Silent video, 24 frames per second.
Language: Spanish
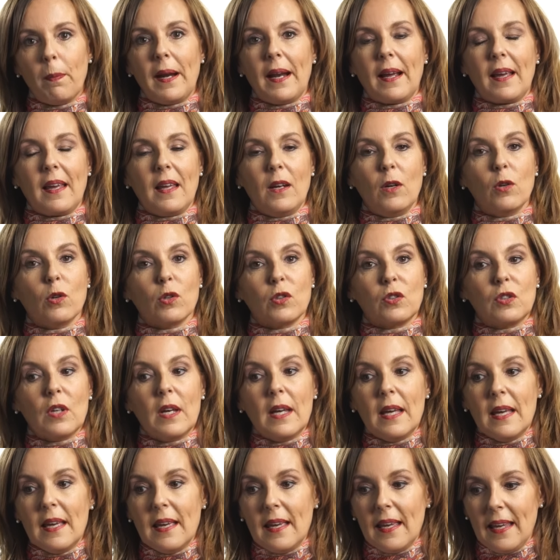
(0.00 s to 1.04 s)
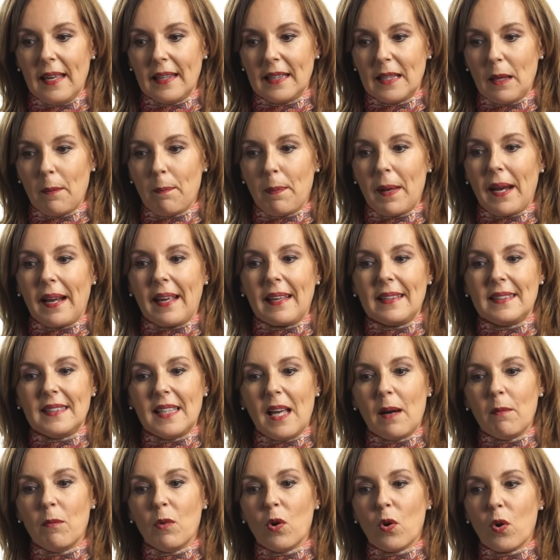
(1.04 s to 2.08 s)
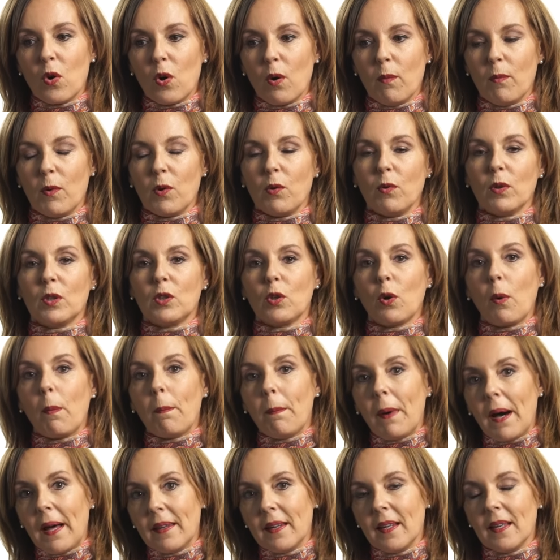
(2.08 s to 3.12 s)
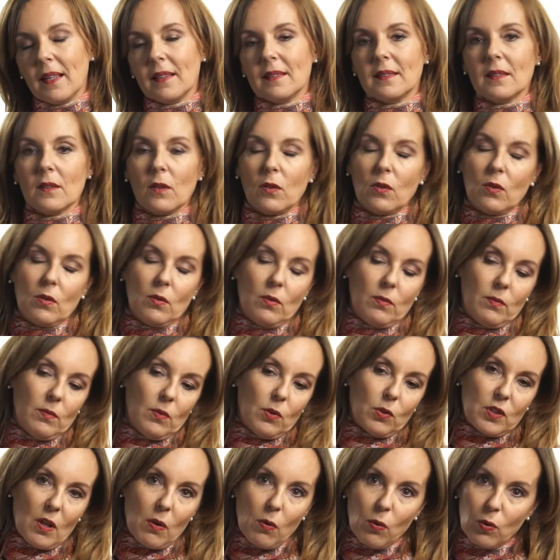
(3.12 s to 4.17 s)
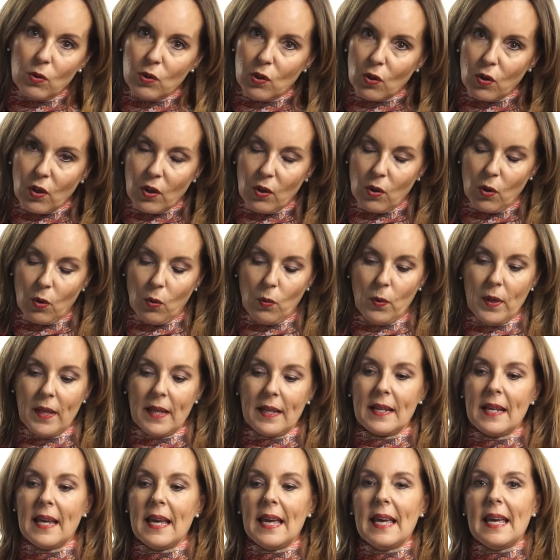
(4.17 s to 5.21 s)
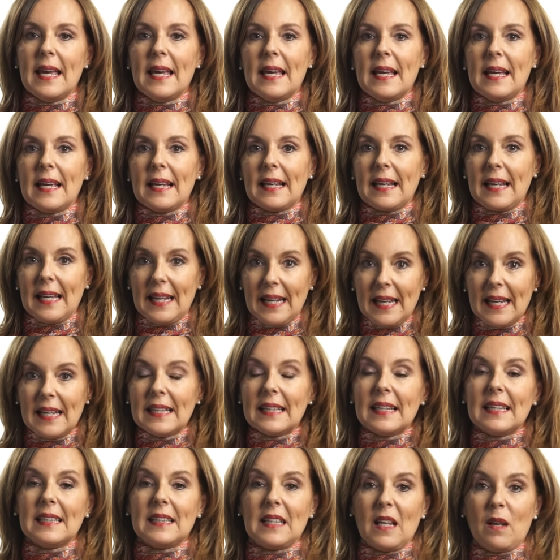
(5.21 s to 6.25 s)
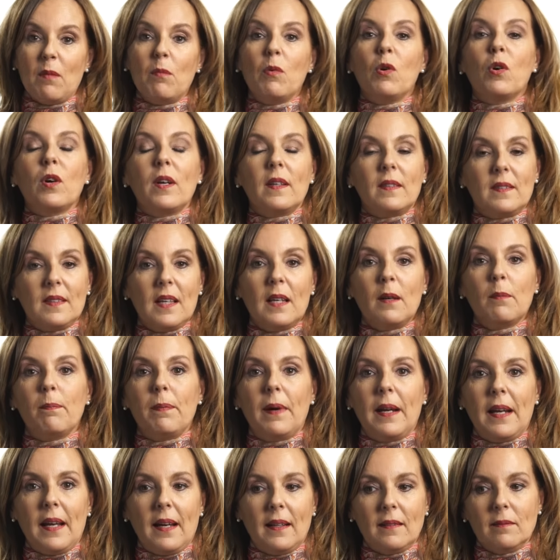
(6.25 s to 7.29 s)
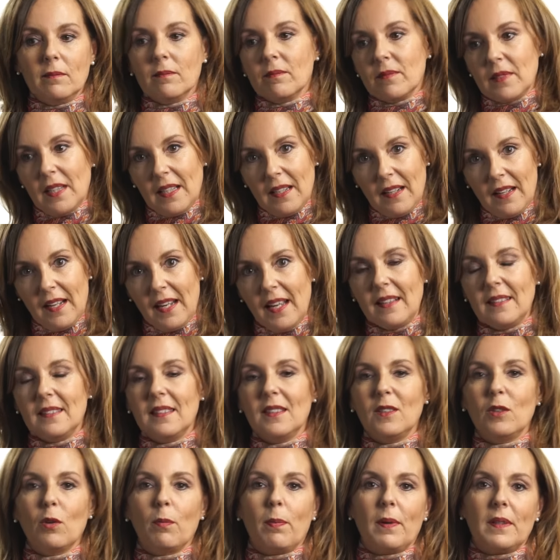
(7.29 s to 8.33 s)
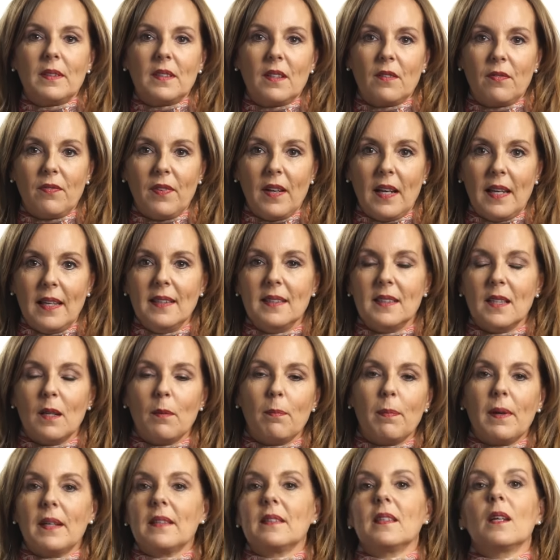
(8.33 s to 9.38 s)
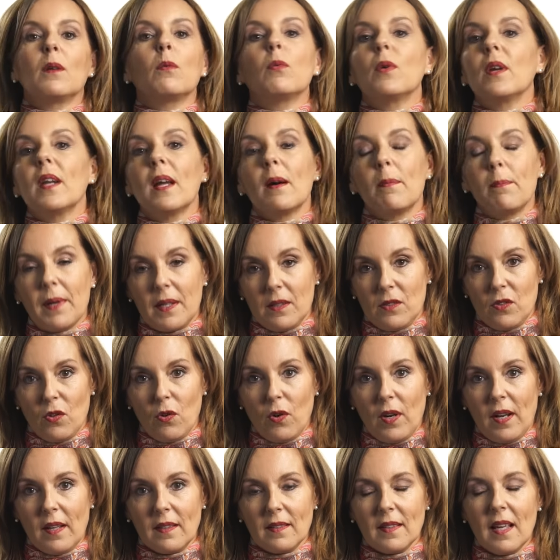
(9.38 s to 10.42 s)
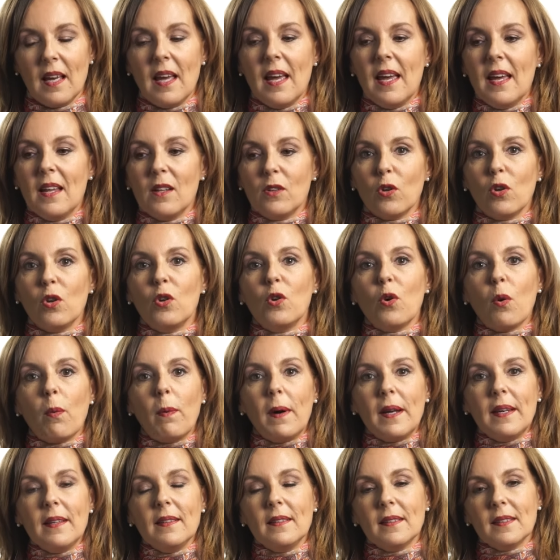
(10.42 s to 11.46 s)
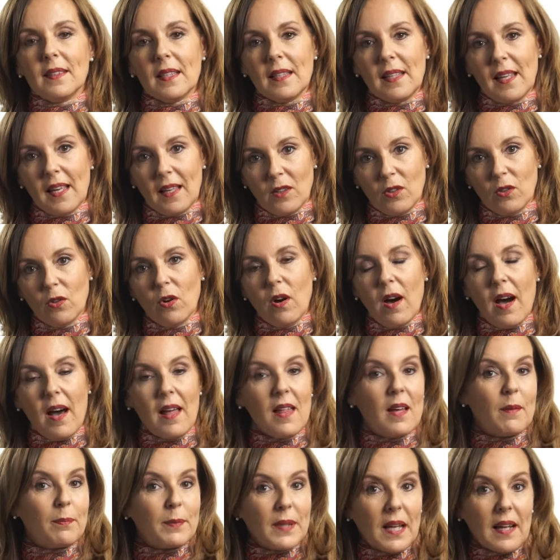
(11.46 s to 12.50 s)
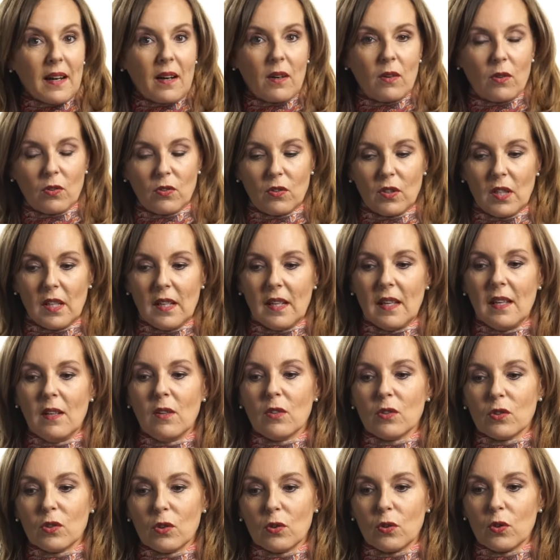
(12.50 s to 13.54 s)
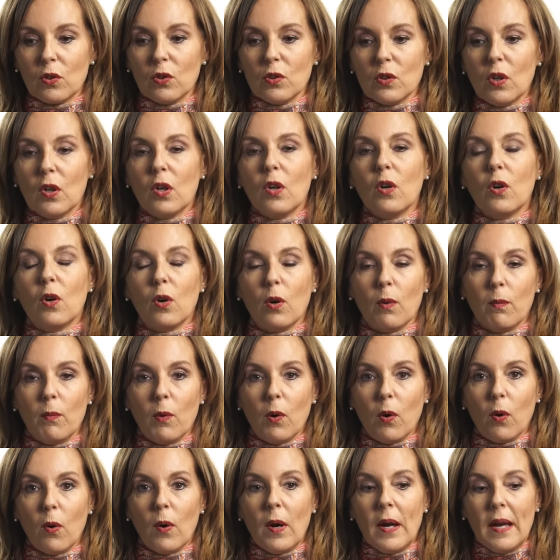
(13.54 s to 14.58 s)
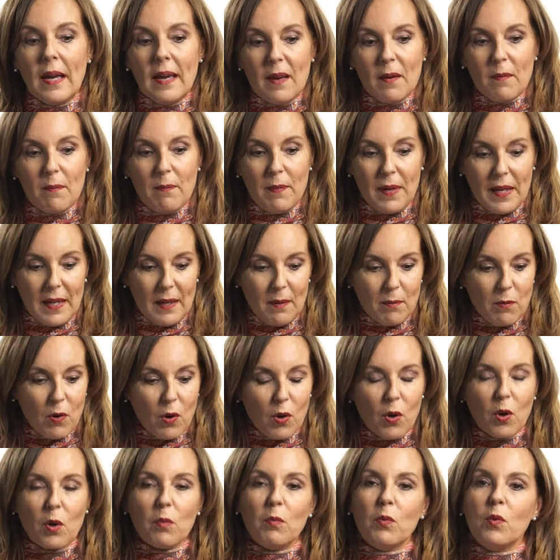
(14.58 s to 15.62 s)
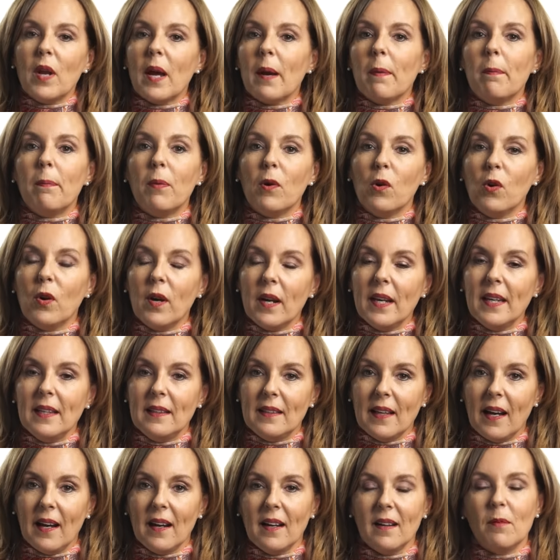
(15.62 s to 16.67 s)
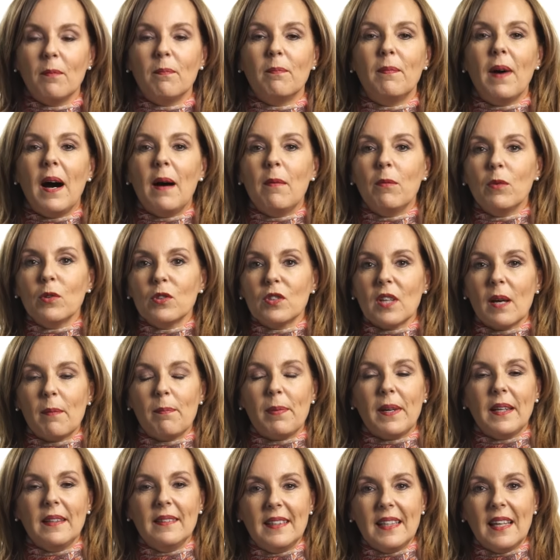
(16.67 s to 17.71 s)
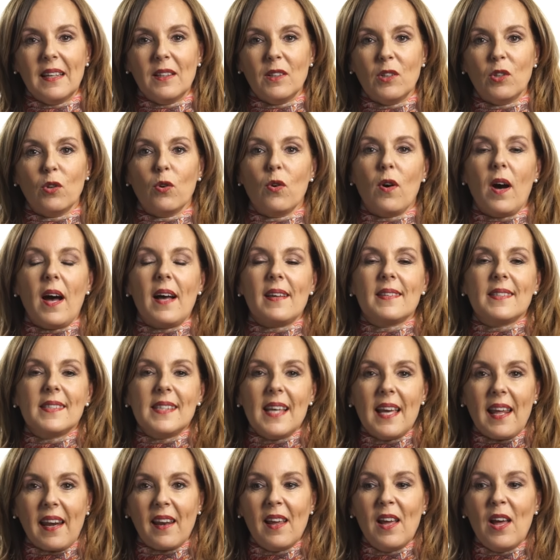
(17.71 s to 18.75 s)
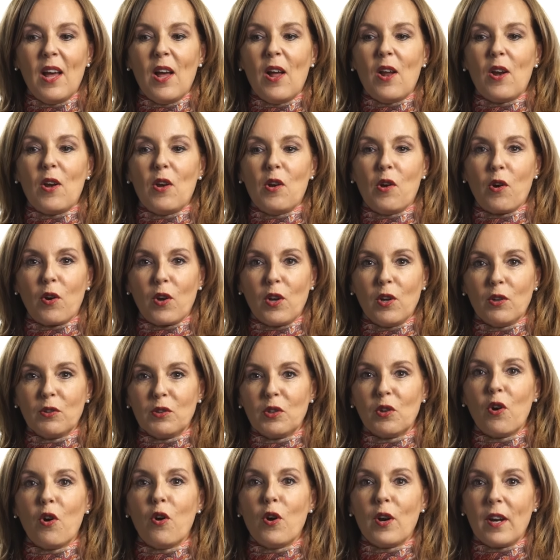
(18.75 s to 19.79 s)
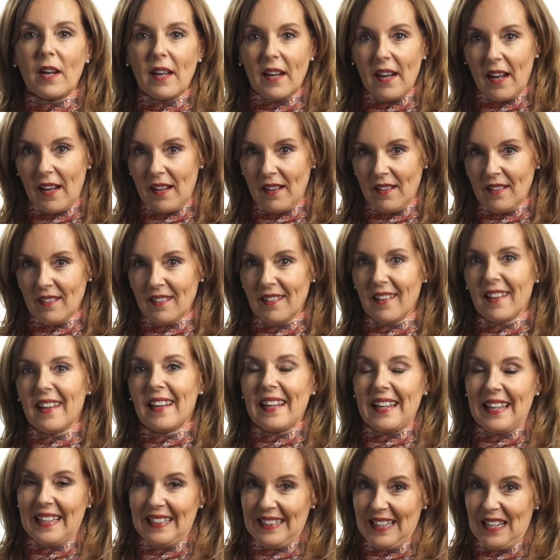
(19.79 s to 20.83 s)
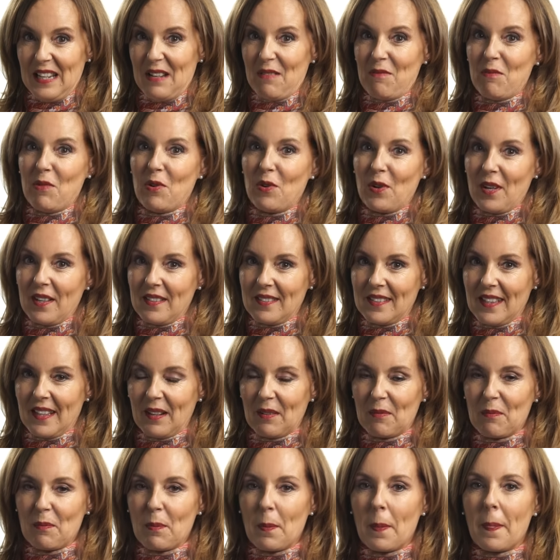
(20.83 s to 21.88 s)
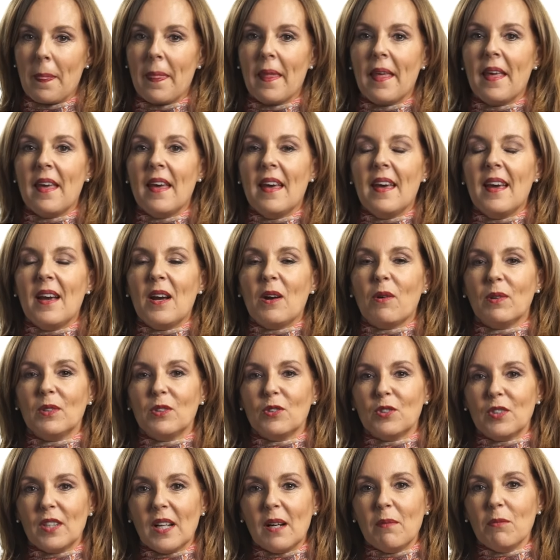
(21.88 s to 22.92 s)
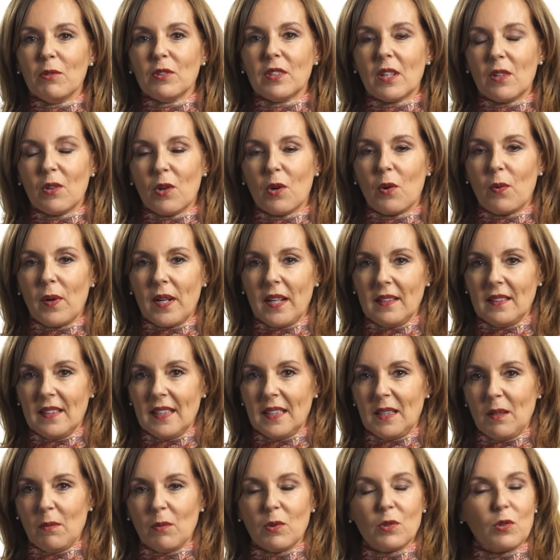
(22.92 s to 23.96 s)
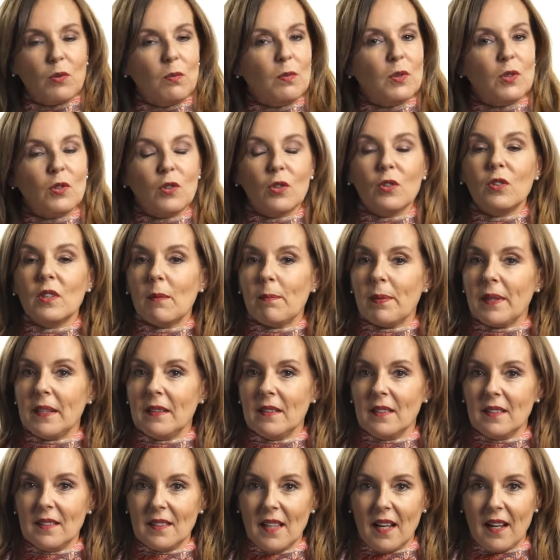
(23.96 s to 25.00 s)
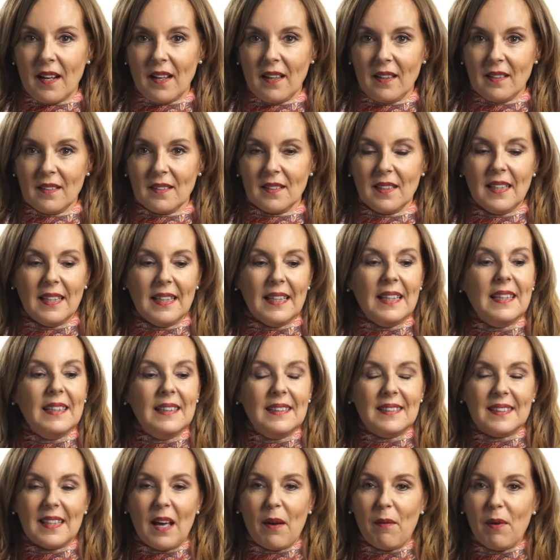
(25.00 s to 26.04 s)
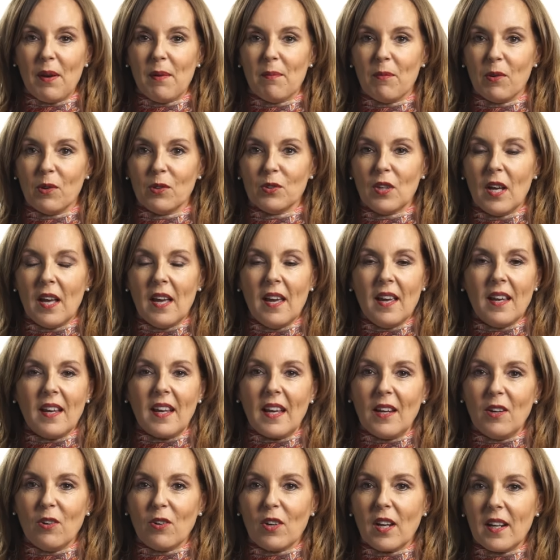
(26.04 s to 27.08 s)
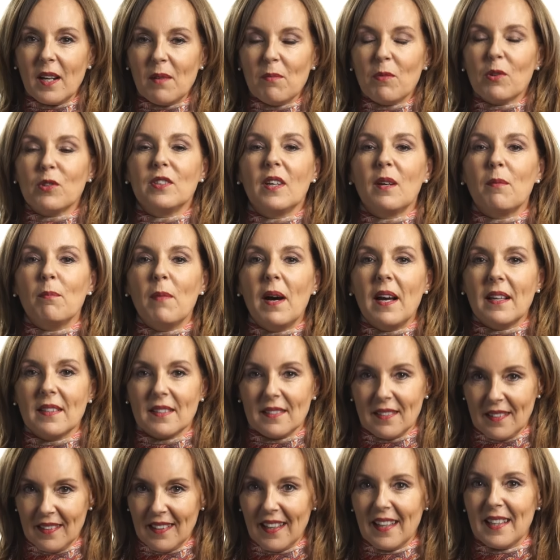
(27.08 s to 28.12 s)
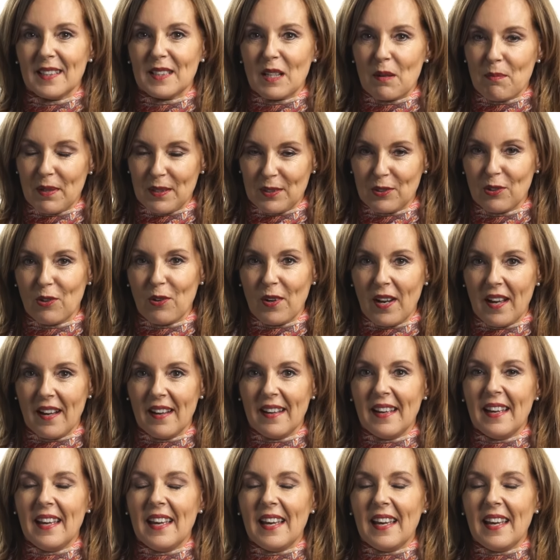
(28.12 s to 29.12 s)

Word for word: para que, nos, este, para que seamos como nuestros padres o los adultos que nos cuidan creen que tenemos que ser para tener éxito, para ser felices, para ser buenas personas. Entonces nos van enseñando a adaptarnos y nosotros, como venimos como una esponjita, vamos aprendiendo a ser lo que otros creen que tenemos que ser. Cuando llegamos a los 40 tenemos un montón de aprendizajes y sabemos que no queremos ser más esa persona